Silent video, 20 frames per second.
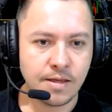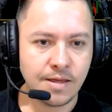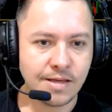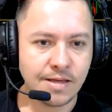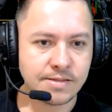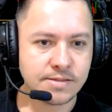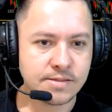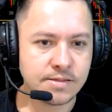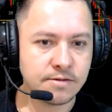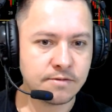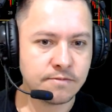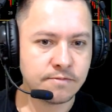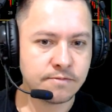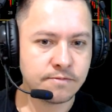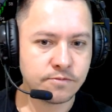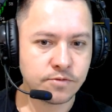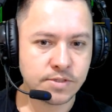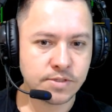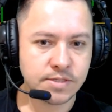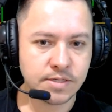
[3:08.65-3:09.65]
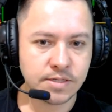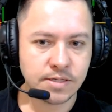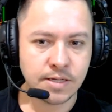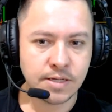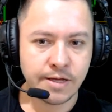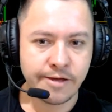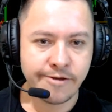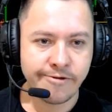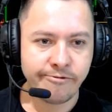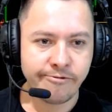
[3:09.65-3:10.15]
E assim
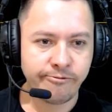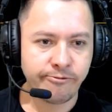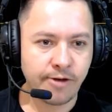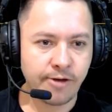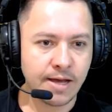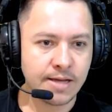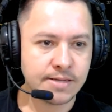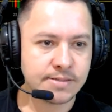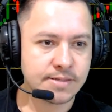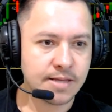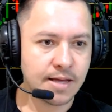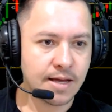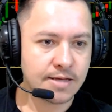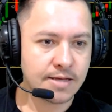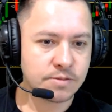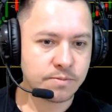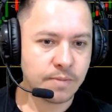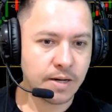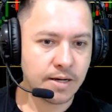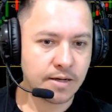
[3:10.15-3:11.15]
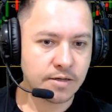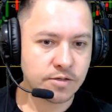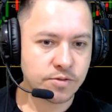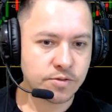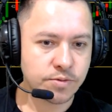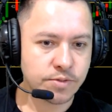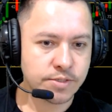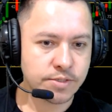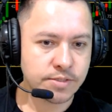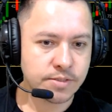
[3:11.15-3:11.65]
você faz as
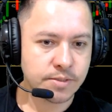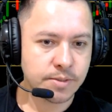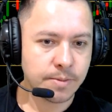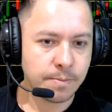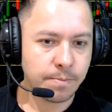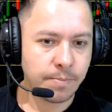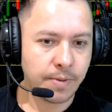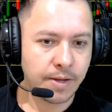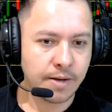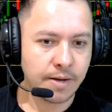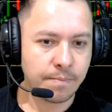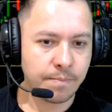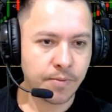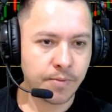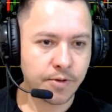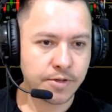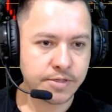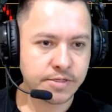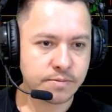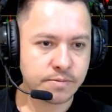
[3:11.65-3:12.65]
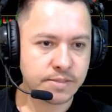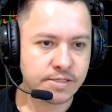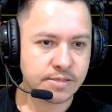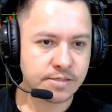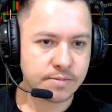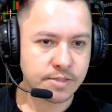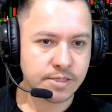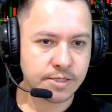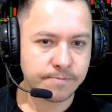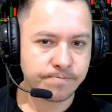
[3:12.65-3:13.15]
marcações para a próxima
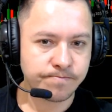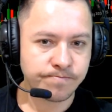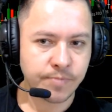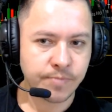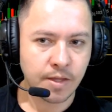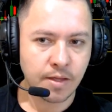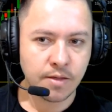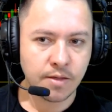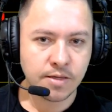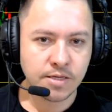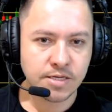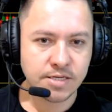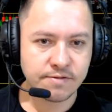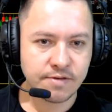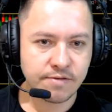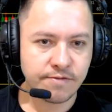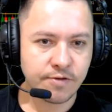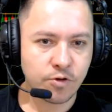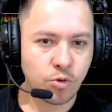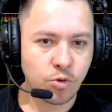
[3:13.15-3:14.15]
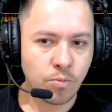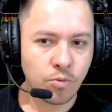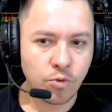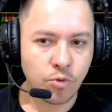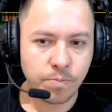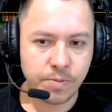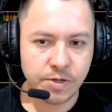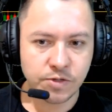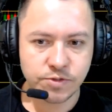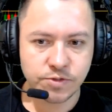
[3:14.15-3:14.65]
semana. Que você vai ver como
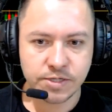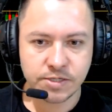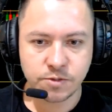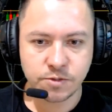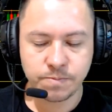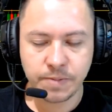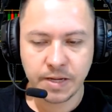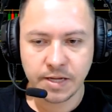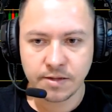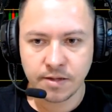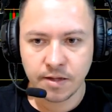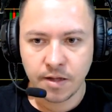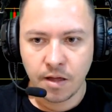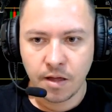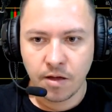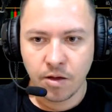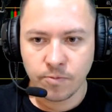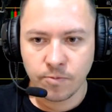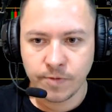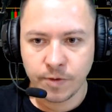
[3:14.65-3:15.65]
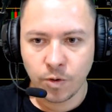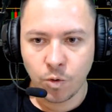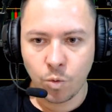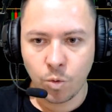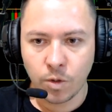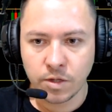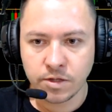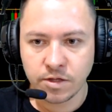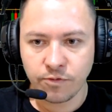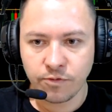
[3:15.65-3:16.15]
o preço respeita. Vamos ver
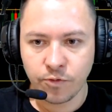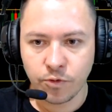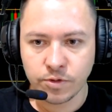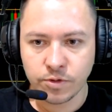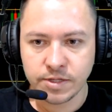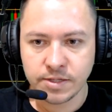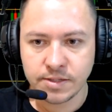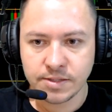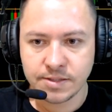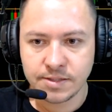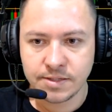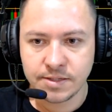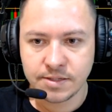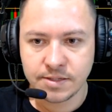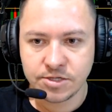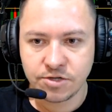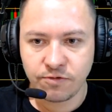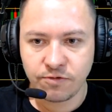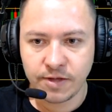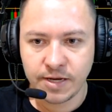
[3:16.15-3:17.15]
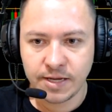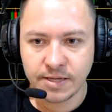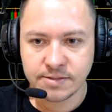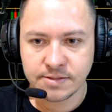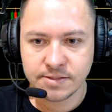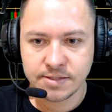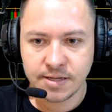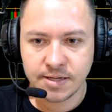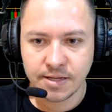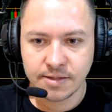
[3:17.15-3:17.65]
quanto que ficou de, de
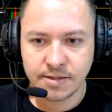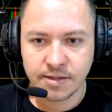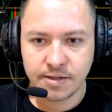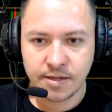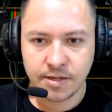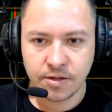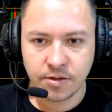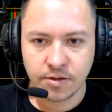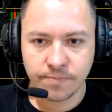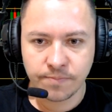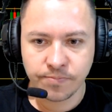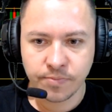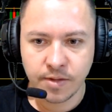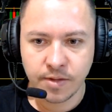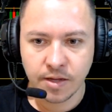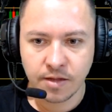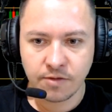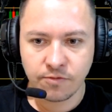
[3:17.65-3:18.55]
diferença de cada linha. Ó.